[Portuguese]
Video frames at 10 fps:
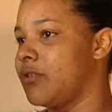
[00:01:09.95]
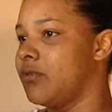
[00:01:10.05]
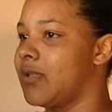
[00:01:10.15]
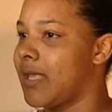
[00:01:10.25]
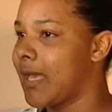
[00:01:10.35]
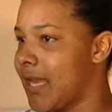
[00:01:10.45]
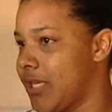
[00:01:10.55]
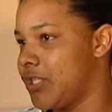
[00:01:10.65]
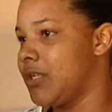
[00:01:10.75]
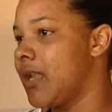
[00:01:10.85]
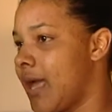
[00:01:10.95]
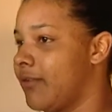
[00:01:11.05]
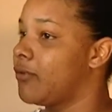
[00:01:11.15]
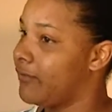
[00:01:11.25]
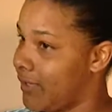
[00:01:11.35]
estuda na creche de lá,
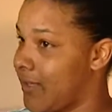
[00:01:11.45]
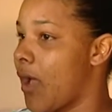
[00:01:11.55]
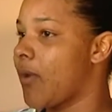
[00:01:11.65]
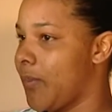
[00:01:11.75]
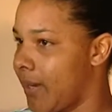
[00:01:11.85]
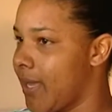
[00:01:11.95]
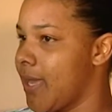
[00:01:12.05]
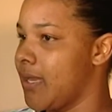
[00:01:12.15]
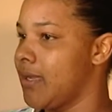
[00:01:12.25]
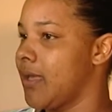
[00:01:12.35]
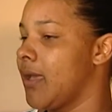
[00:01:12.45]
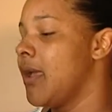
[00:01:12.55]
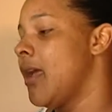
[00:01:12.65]
então vai ter aula para ele, né?